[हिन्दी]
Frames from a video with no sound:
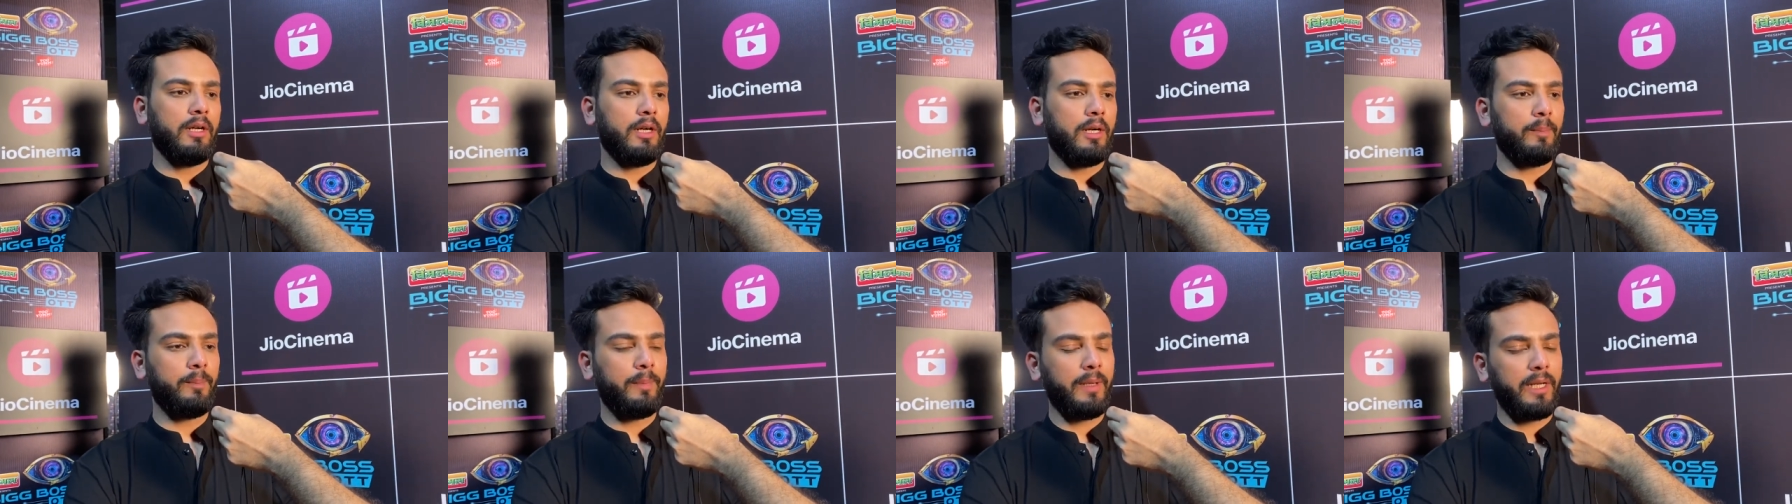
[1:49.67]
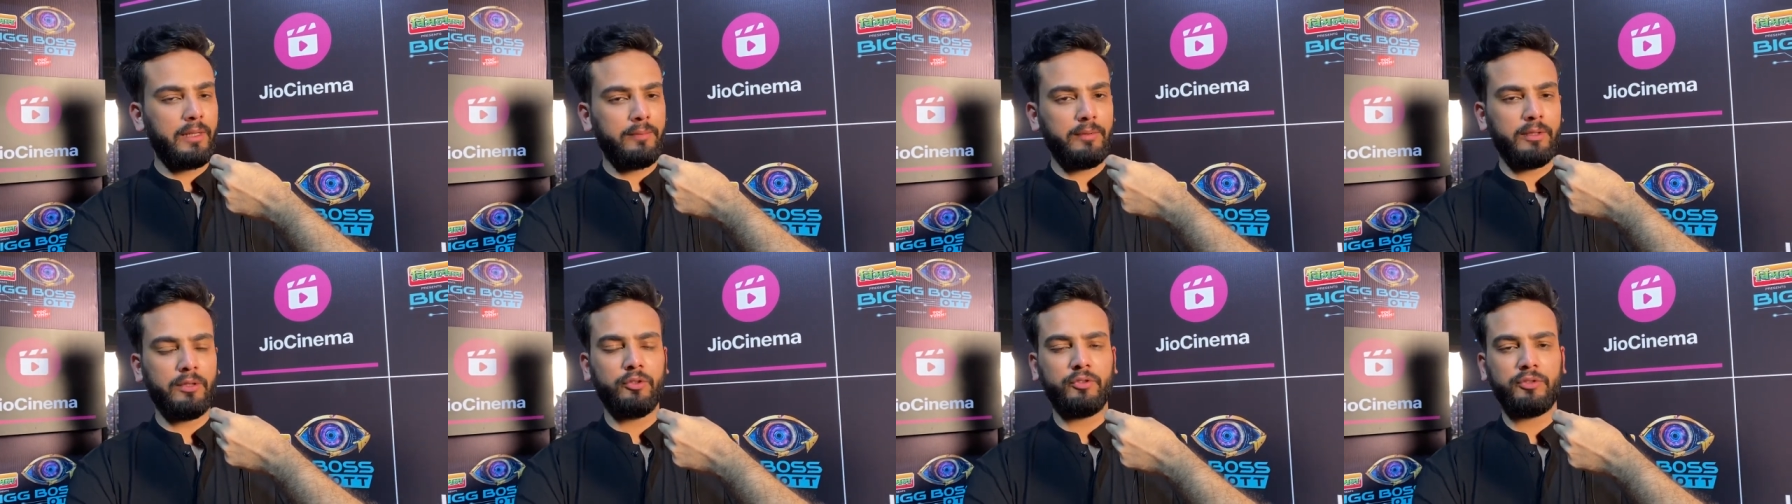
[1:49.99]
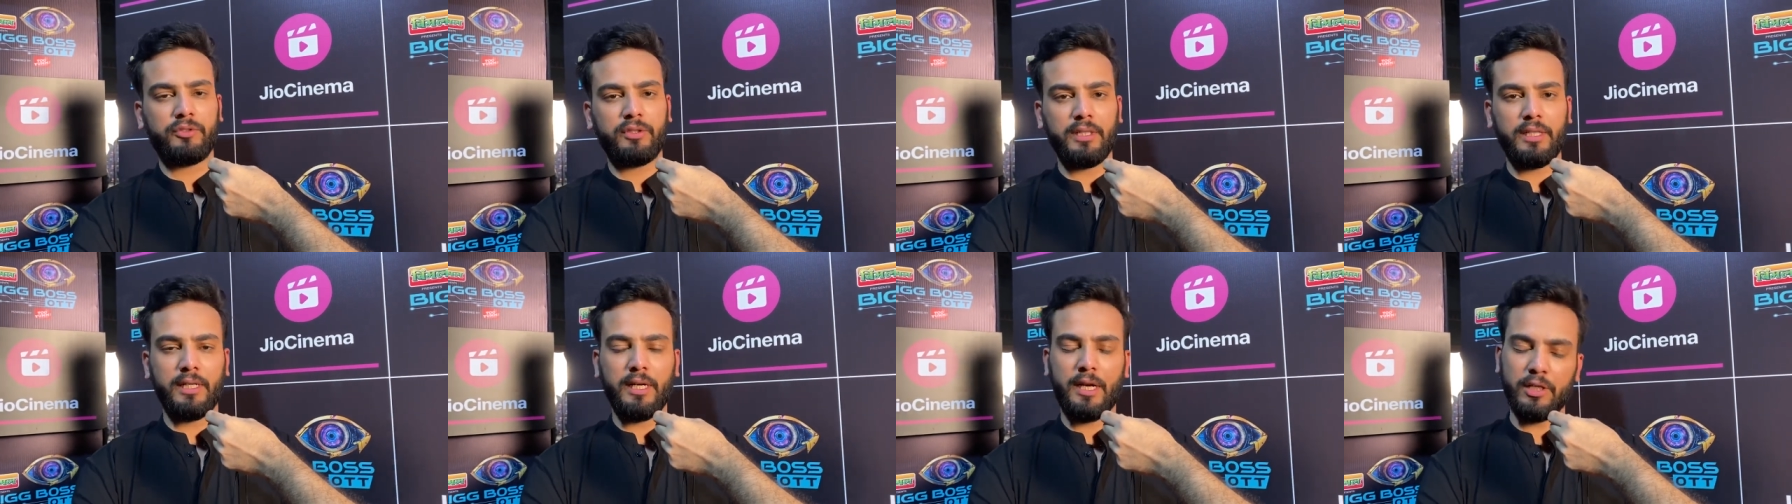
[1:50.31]
हम पहले भी
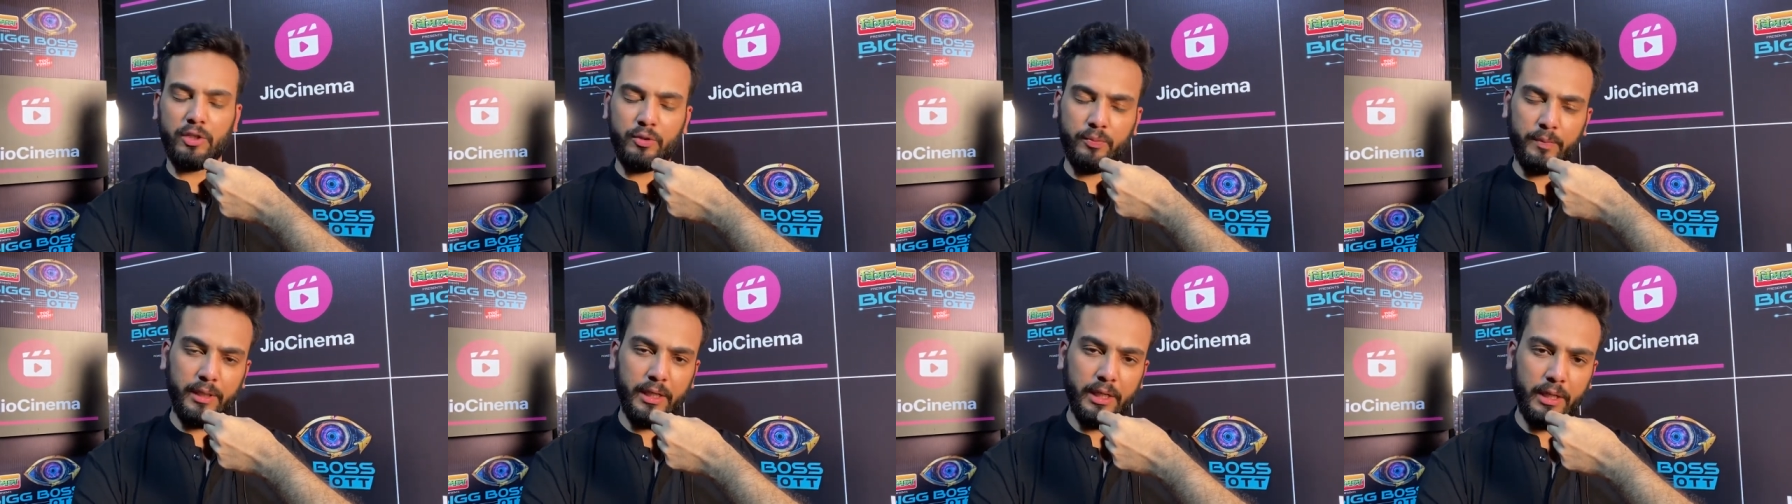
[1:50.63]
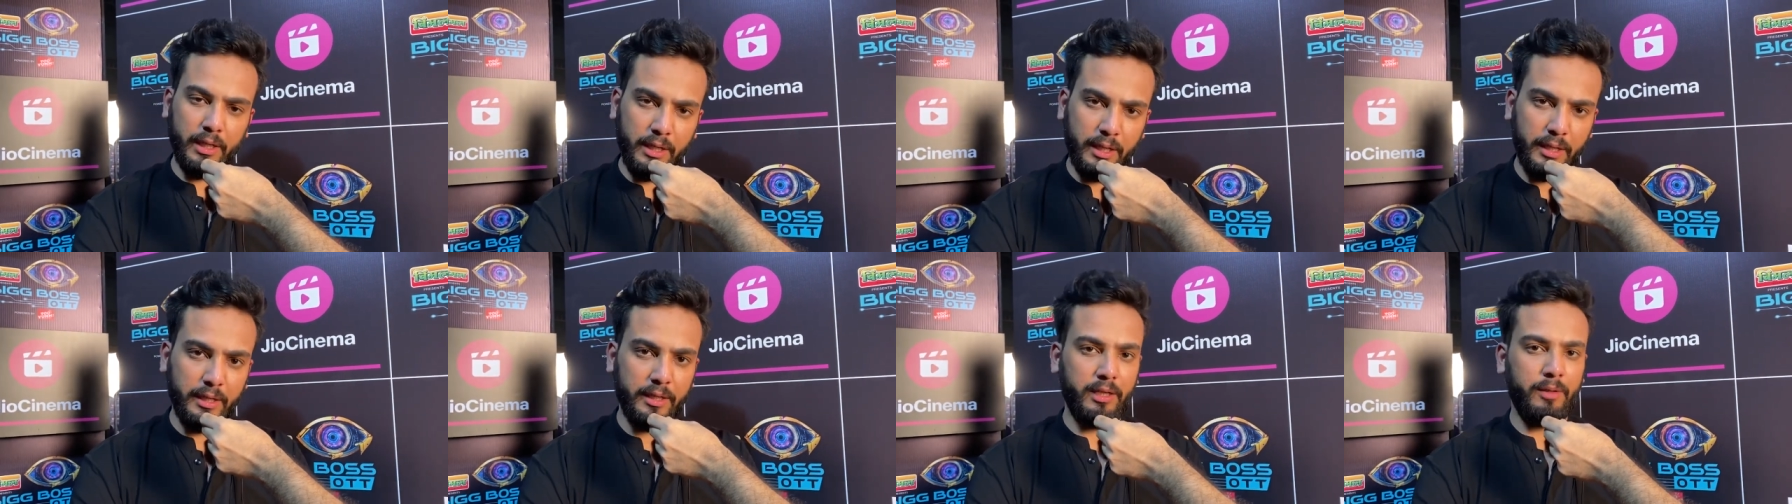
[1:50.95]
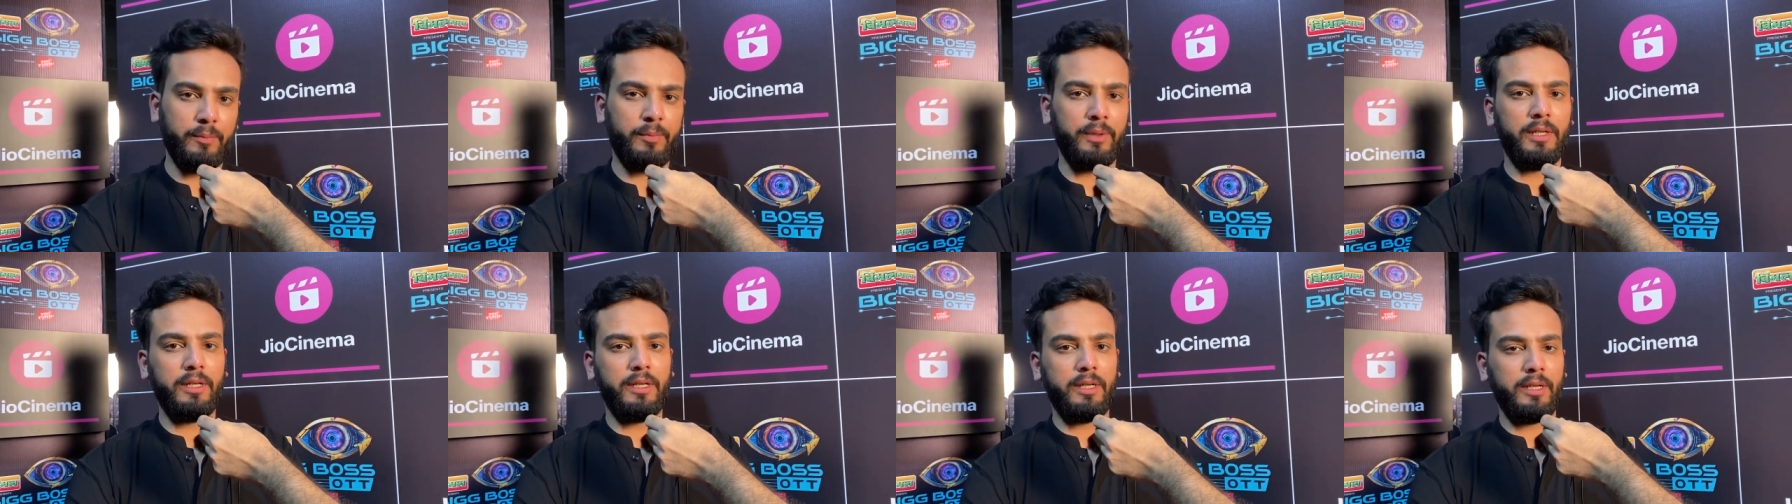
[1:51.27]
दोस्त थे आज भी यहाँ
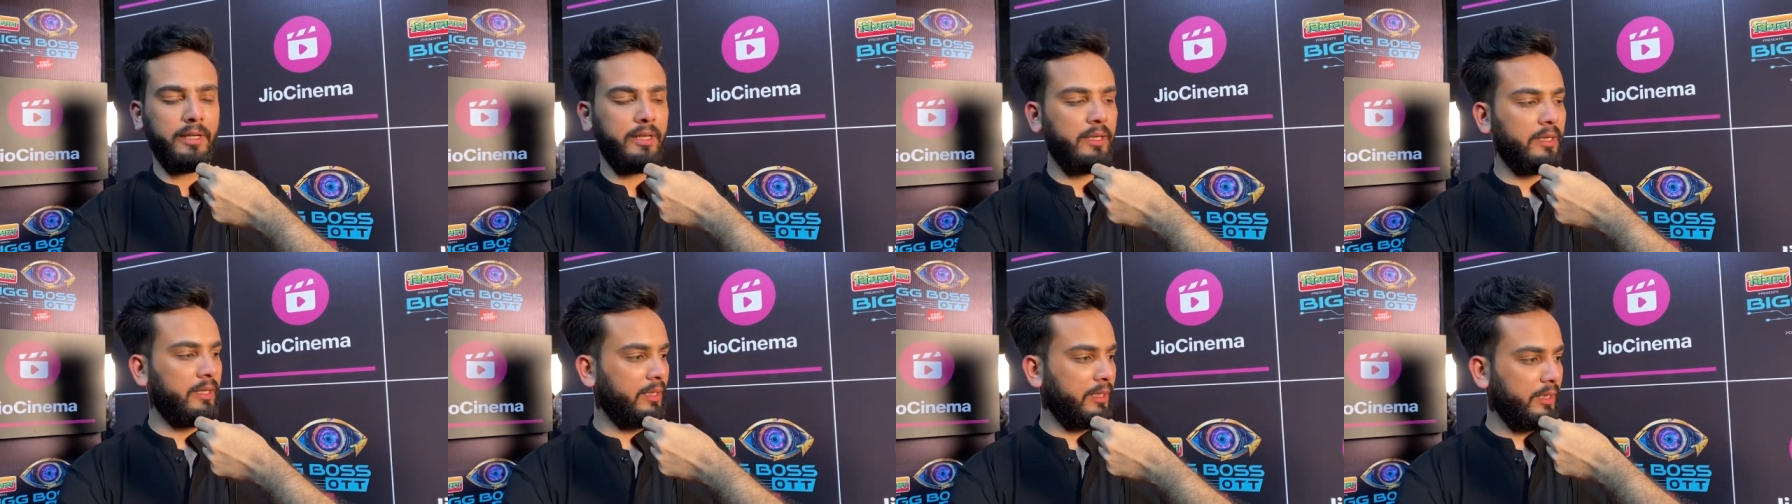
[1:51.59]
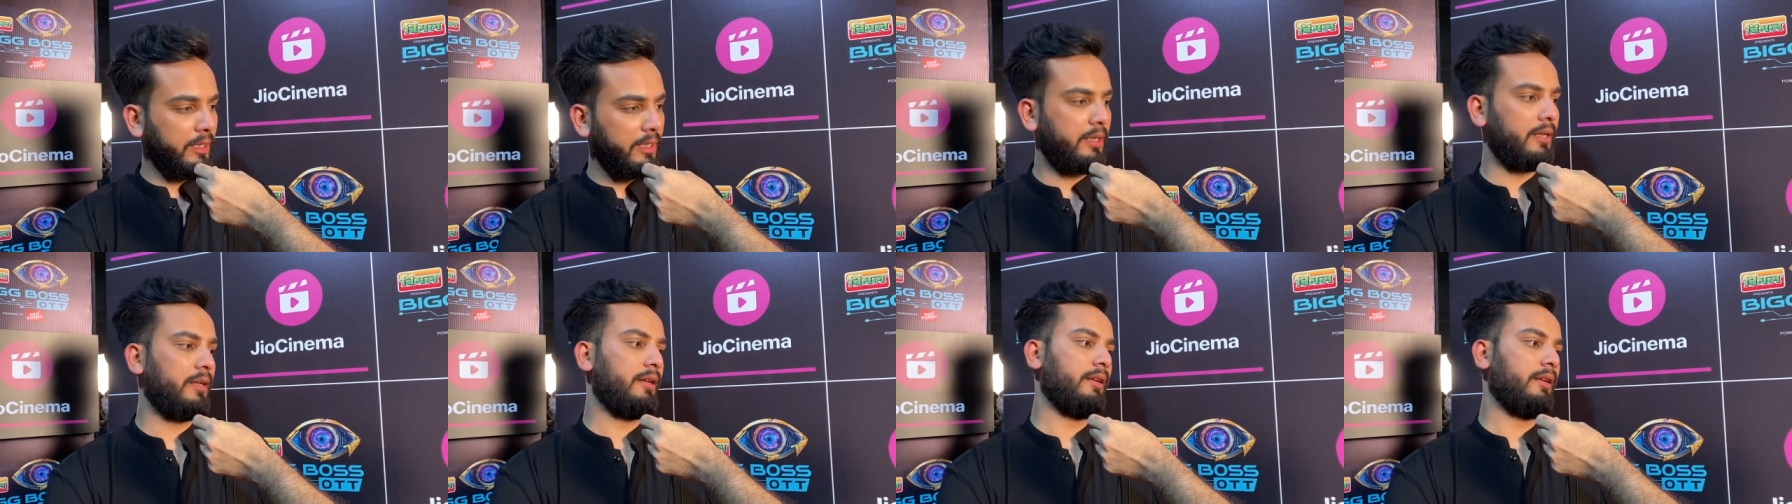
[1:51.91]
आगे भी रहेंगे